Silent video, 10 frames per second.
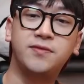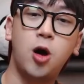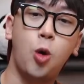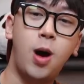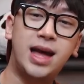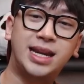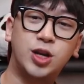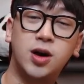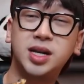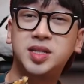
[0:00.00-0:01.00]
vỏ ngoài này
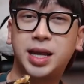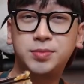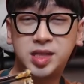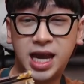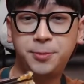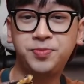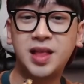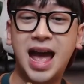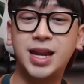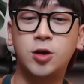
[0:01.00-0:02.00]
nó hơi xém xém
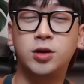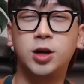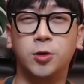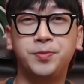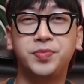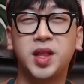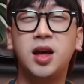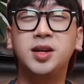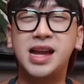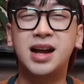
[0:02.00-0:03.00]
Ăn nó kiểu
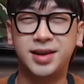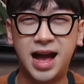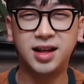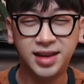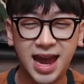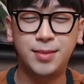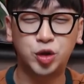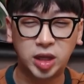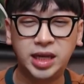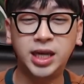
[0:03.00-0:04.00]
hơi đắng đắng nhẹ một
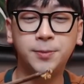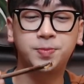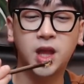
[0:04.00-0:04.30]
tí